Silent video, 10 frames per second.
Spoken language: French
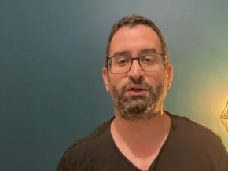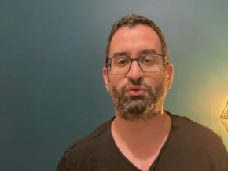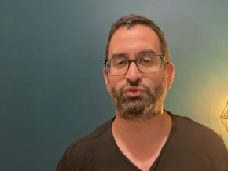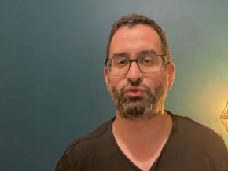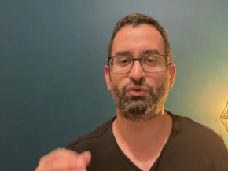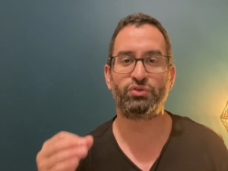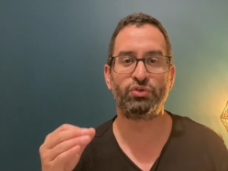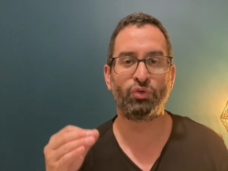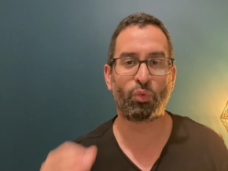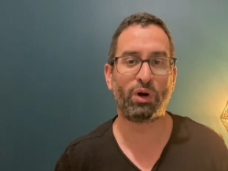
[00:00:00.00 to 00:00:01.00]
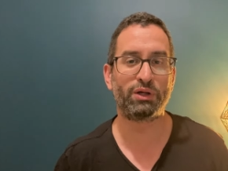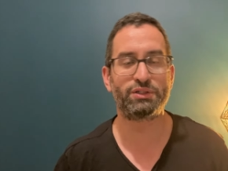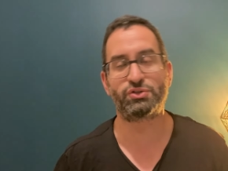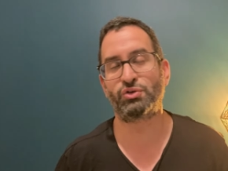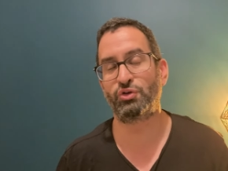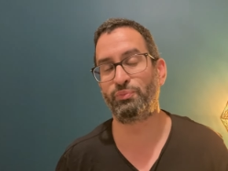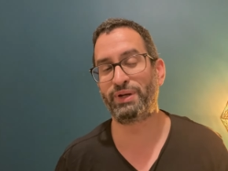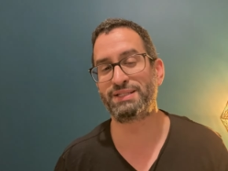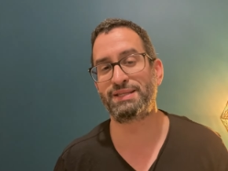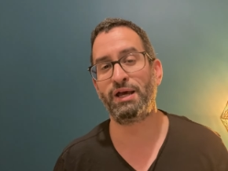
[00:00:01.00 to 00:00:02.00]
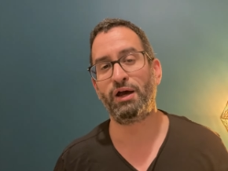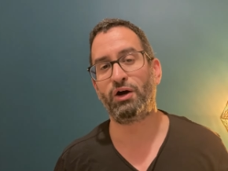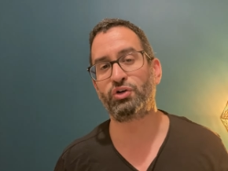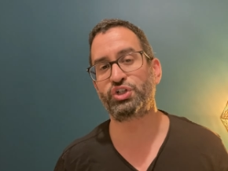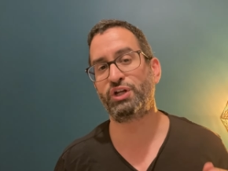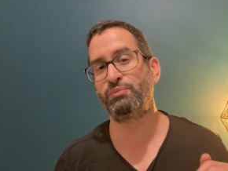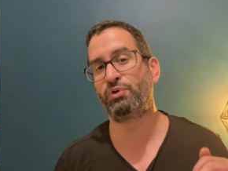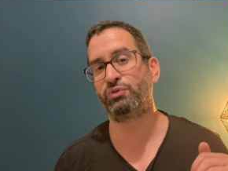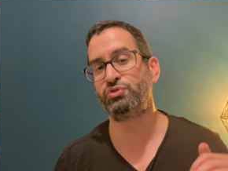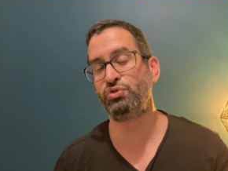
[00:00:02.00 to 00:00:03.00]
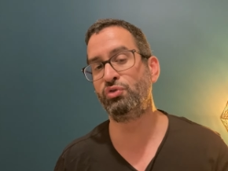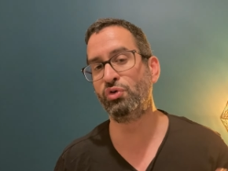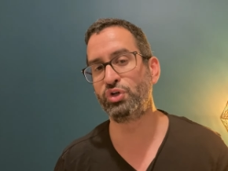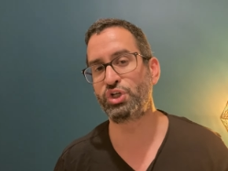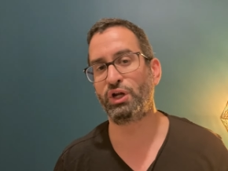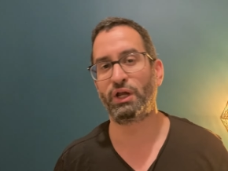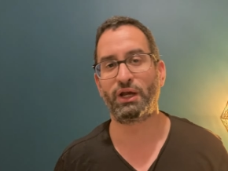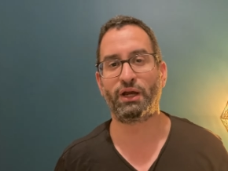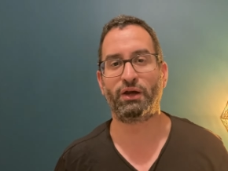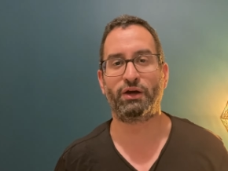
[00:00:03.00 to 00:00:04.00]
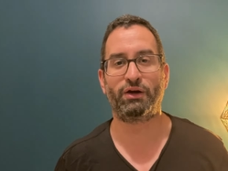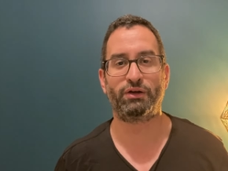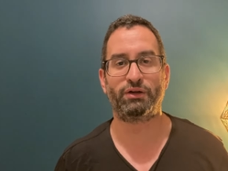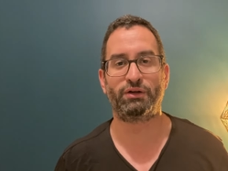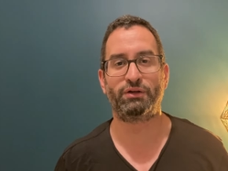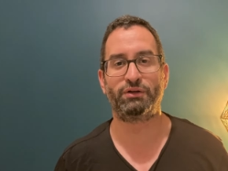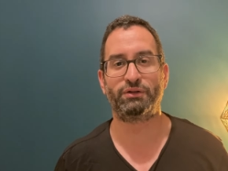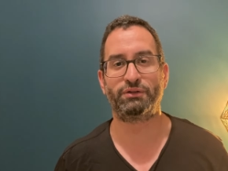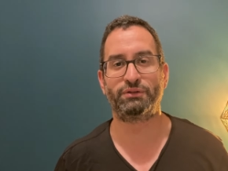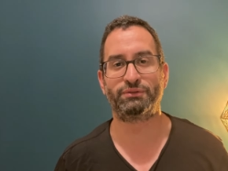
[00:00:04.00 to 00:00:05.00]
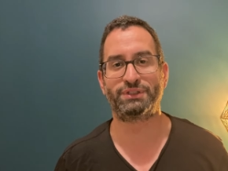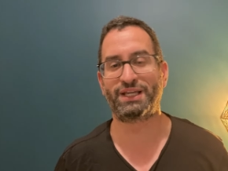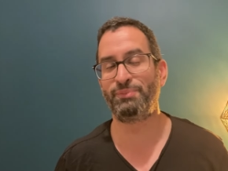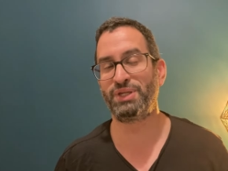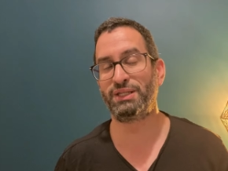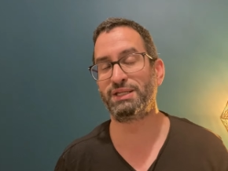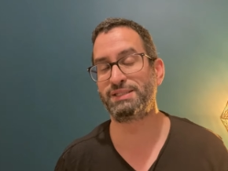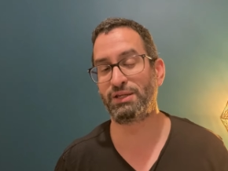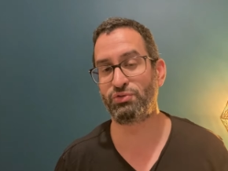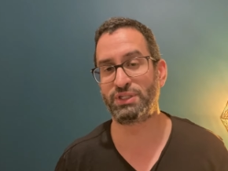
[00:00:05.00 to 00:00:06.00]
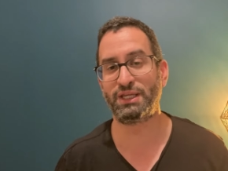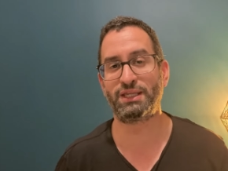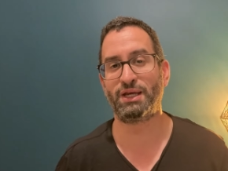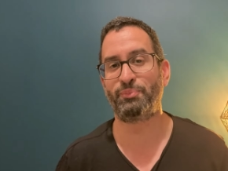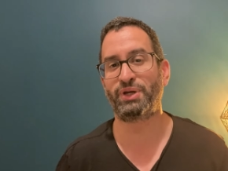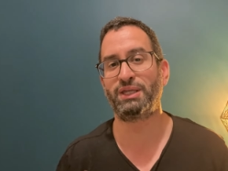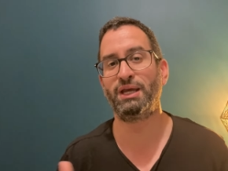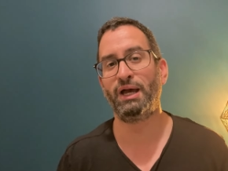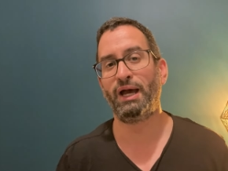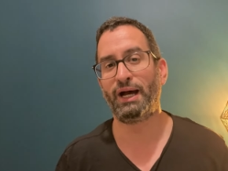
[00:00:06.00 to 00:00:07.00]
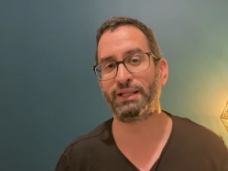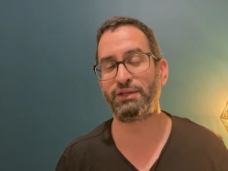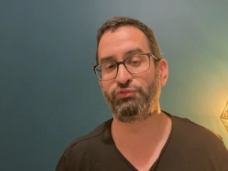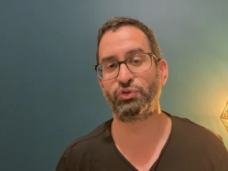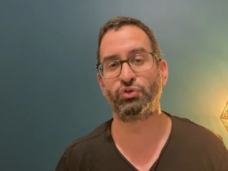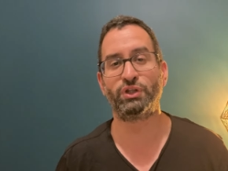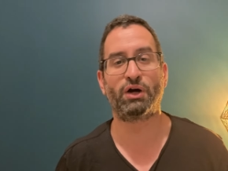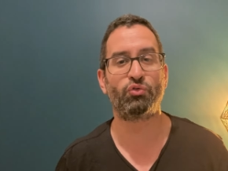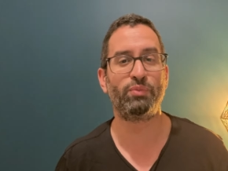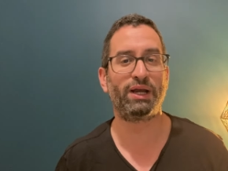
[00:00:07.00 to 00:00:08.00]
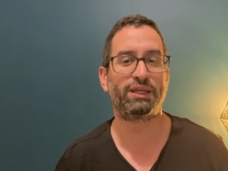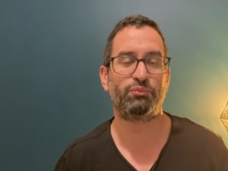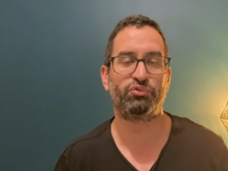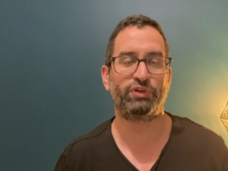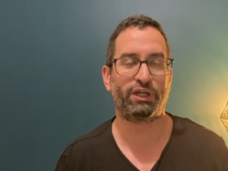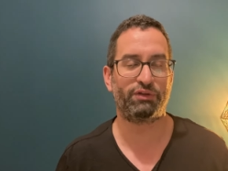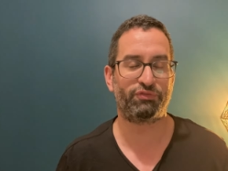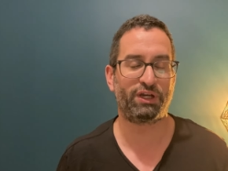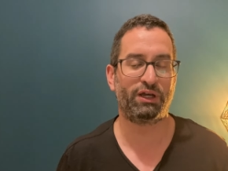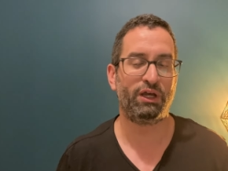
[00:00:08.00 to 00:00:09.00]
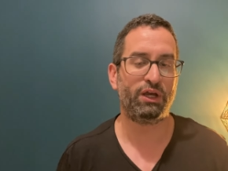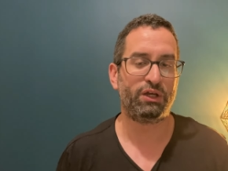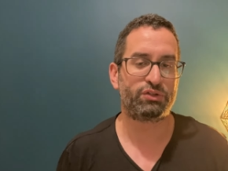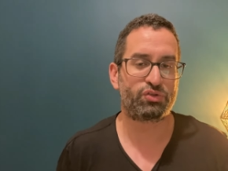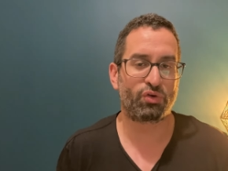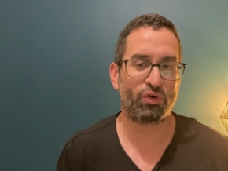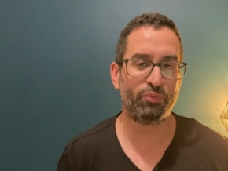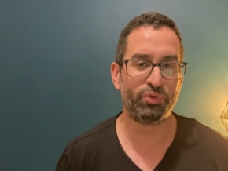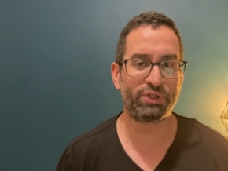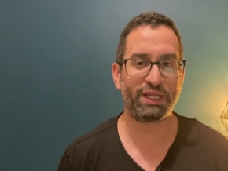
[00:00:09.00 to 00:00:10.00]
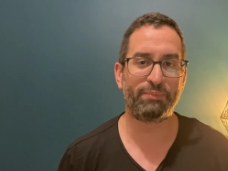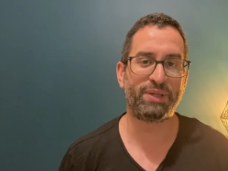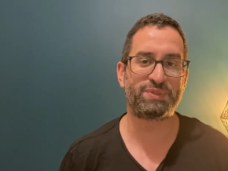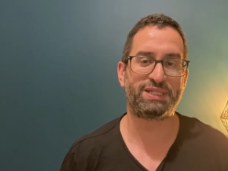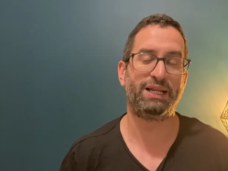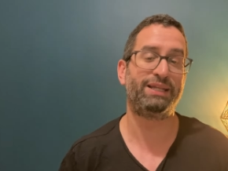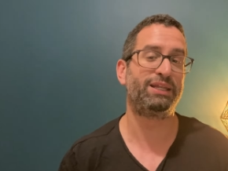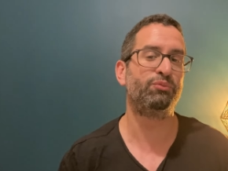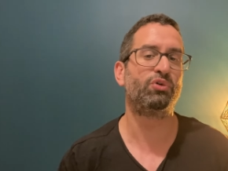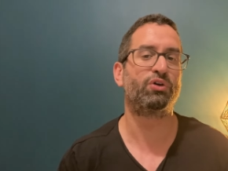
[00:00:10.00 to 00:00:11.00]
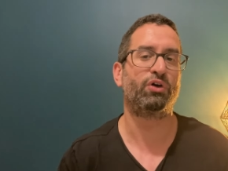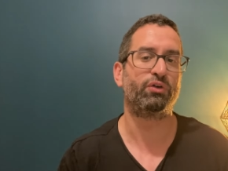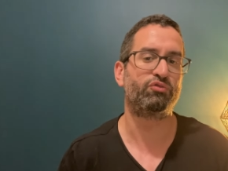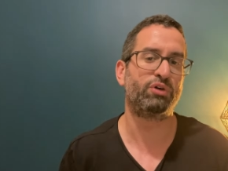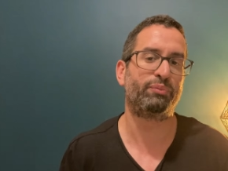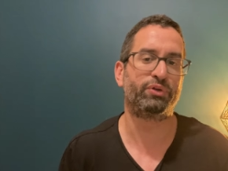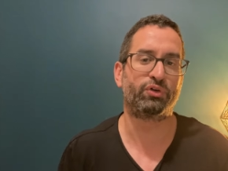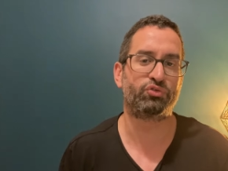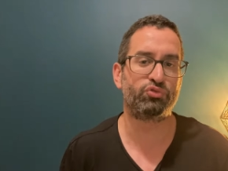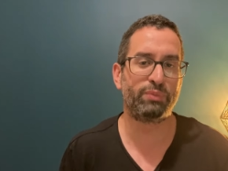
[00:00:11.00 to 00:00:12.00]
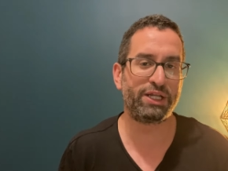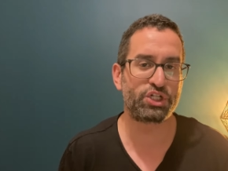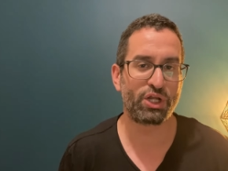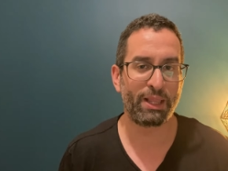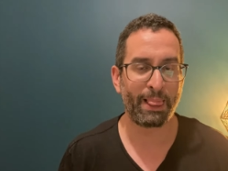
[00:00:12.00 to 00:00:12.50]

contrôle du droit sur une passe, enchaînement du gauche euh, très bien exécuté, qui a pris, à défaut Donnarumma, qui pouvait rien faire sur le but, hein, même s'il a été bon, encore une fois, pendant tout le match.